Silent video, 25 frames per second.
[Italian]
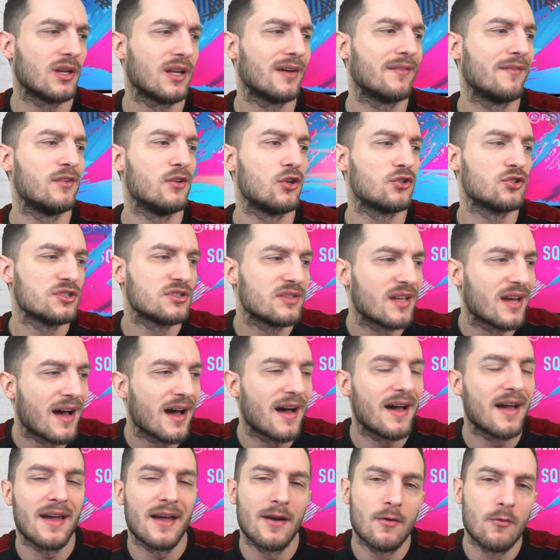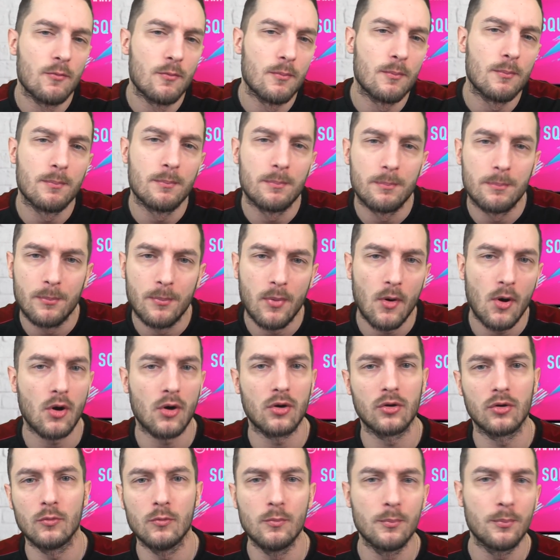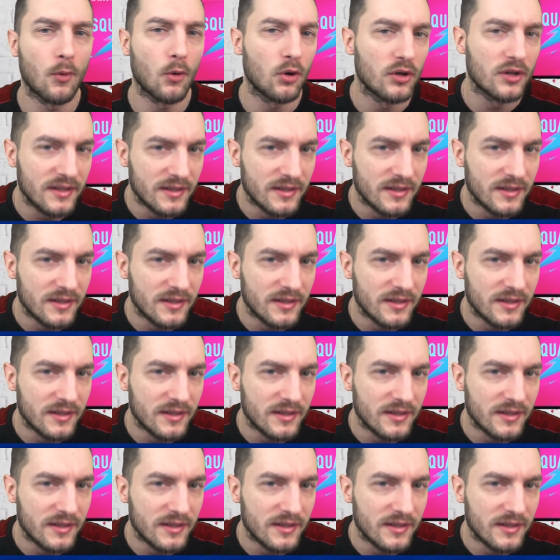la velocità è un po', un po',